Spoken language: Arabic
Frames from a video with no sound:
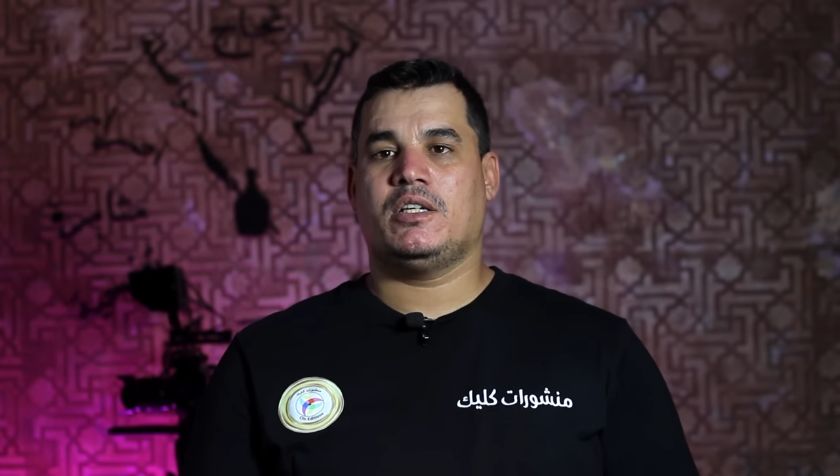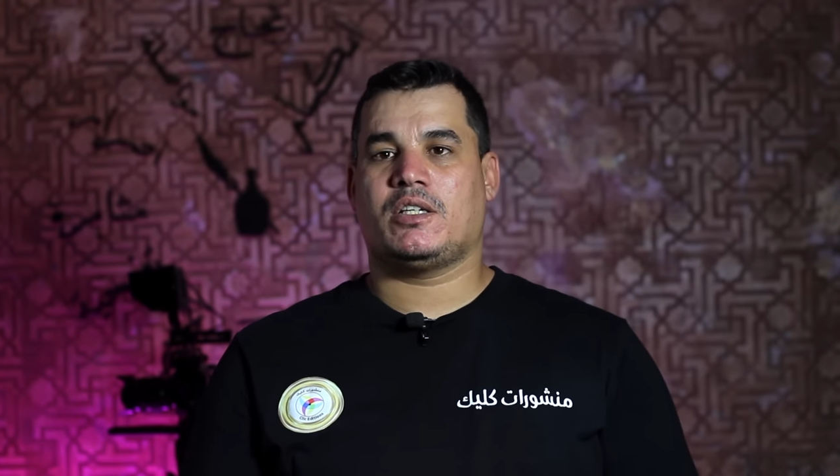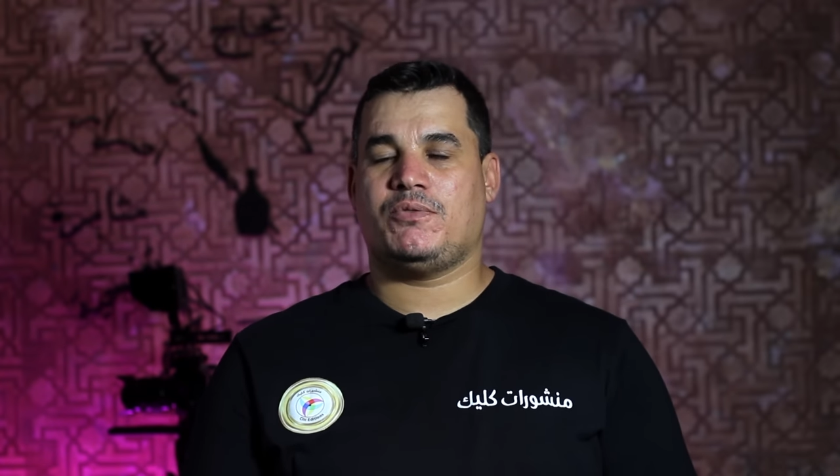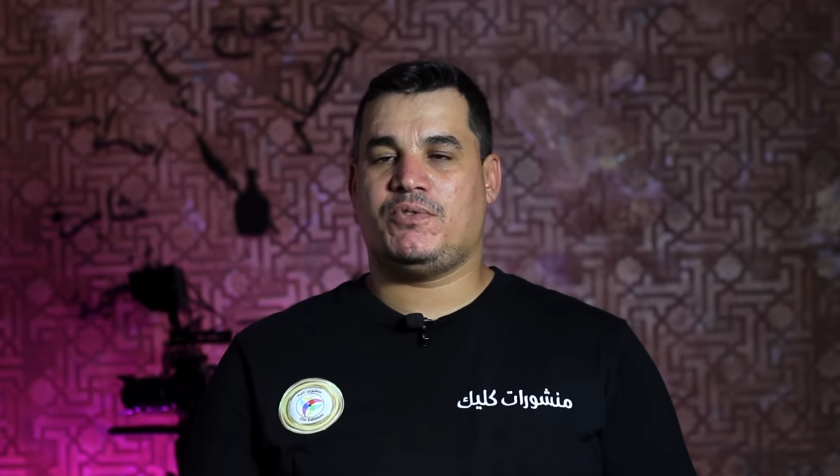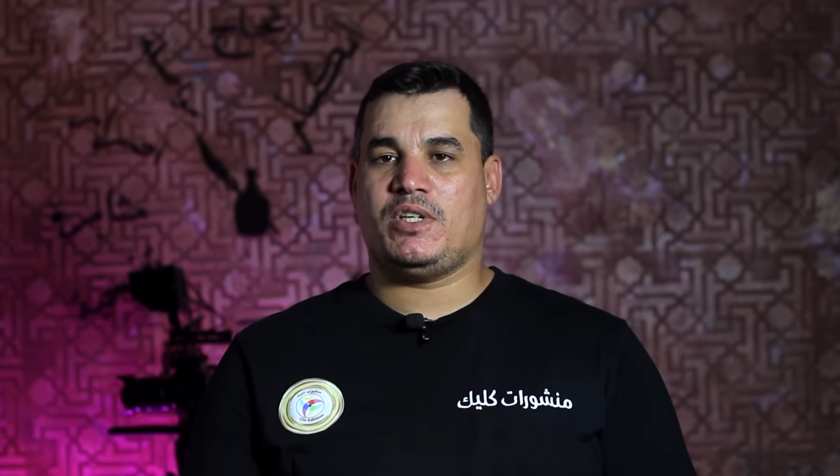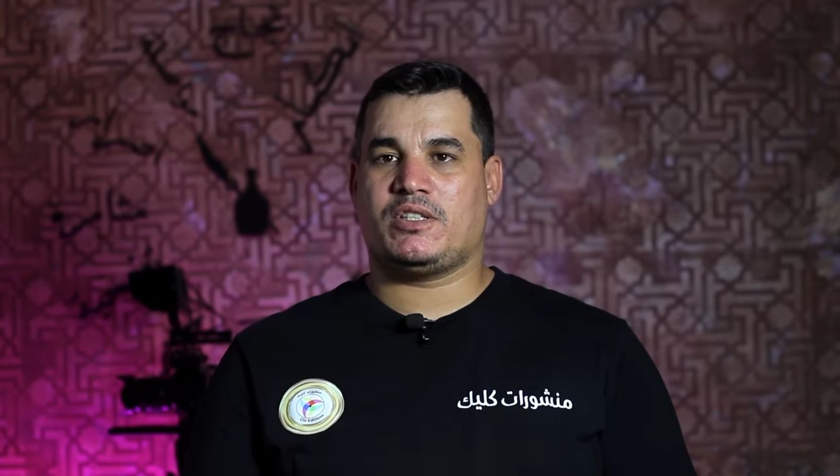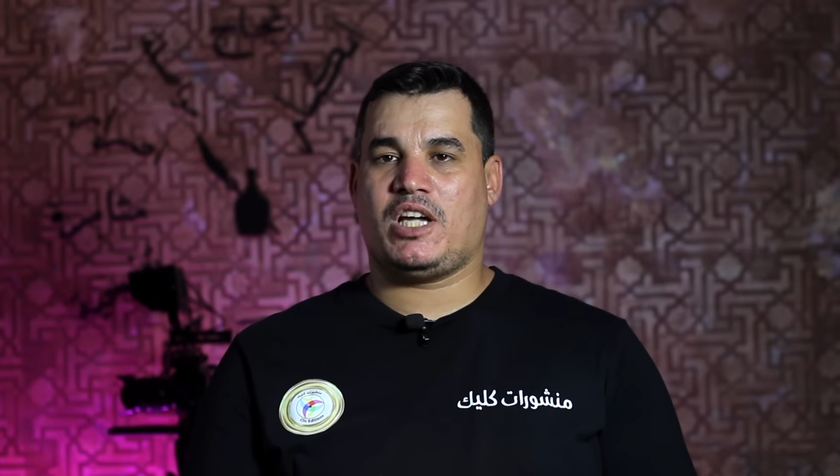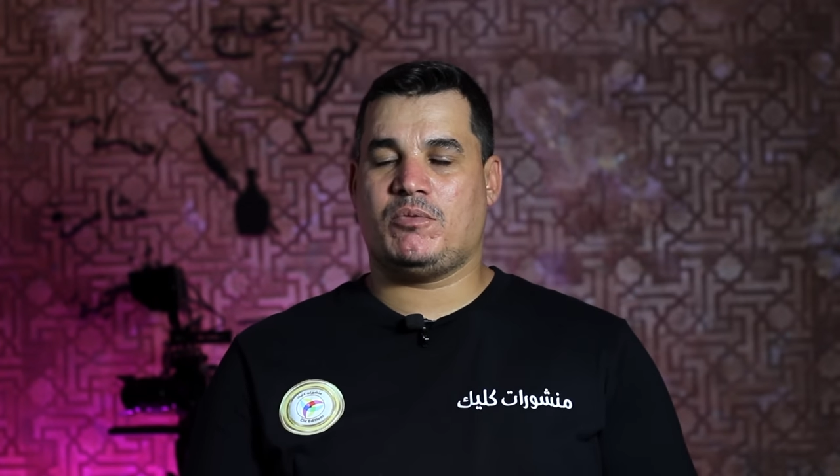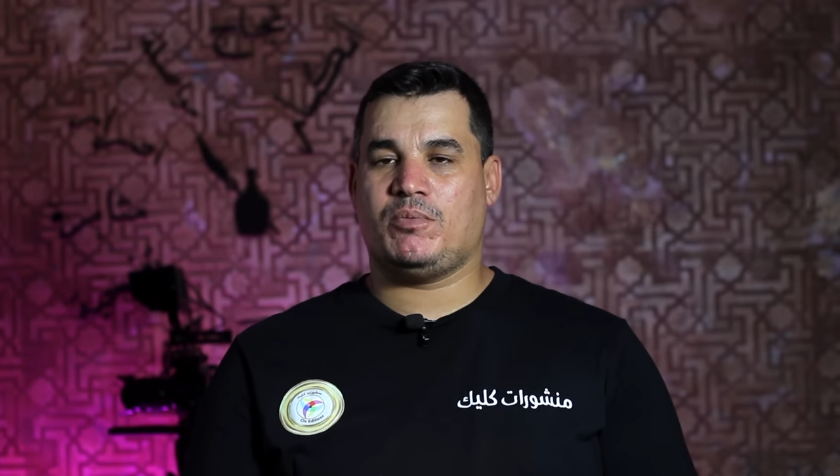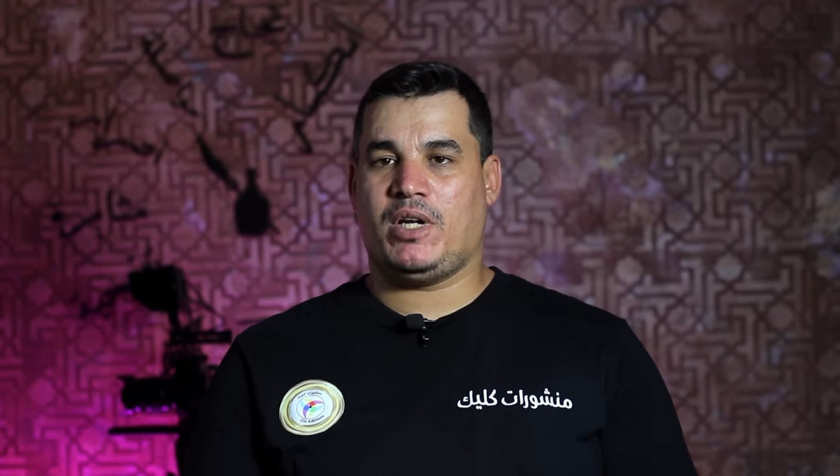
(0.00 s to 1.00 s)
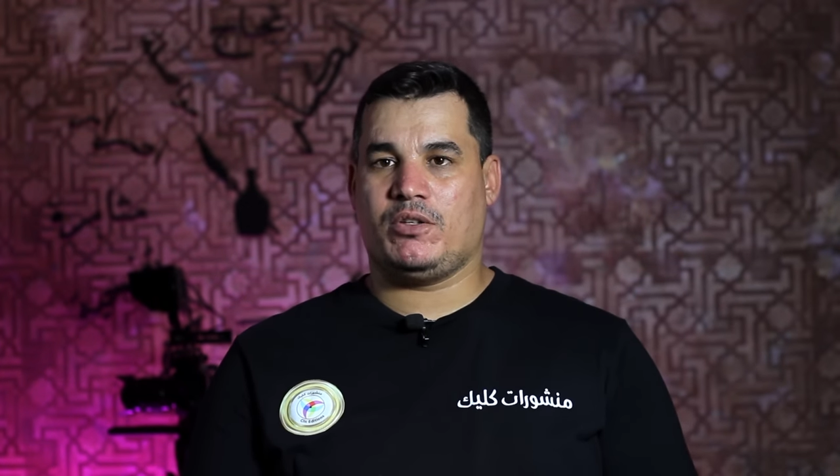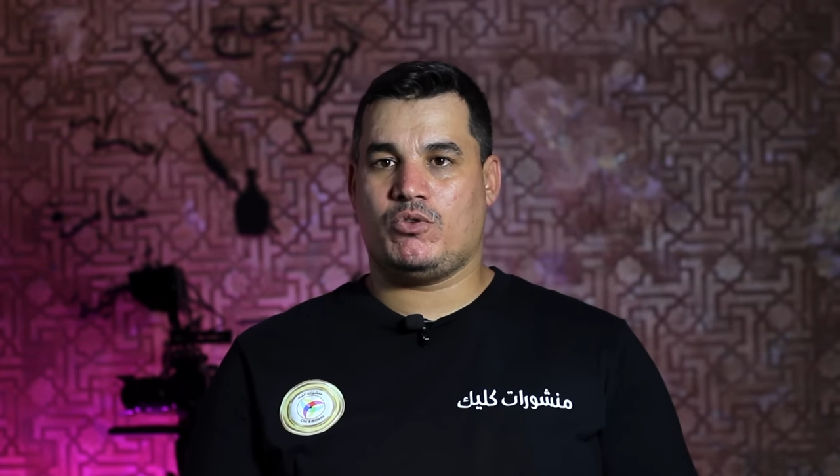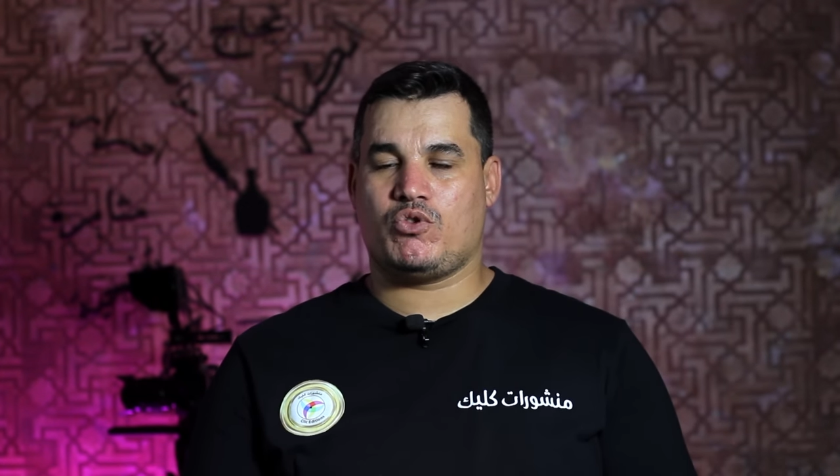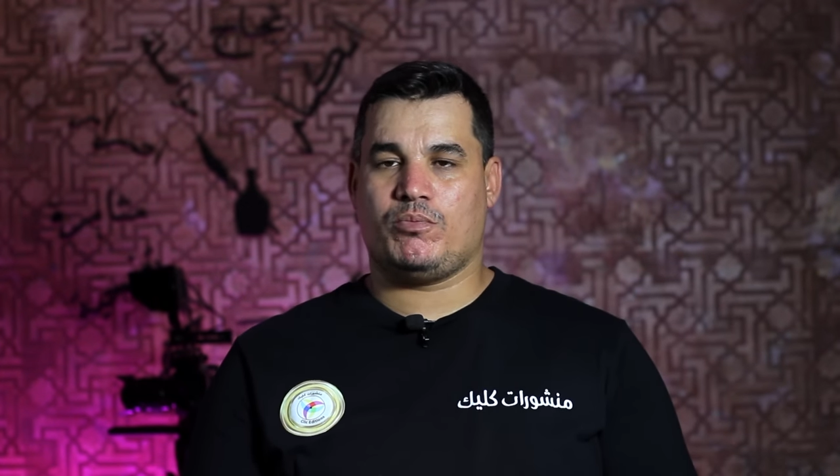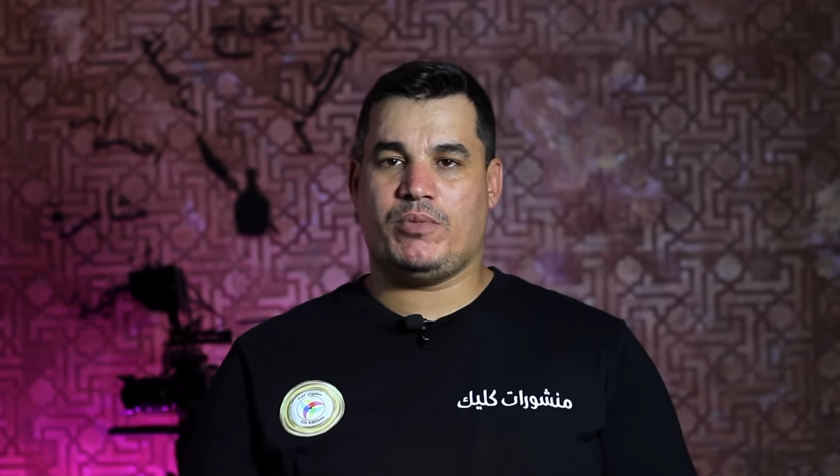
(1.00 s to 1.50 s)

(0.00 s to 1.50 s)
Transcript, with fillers: كيفية التعامل مع اليوتيوب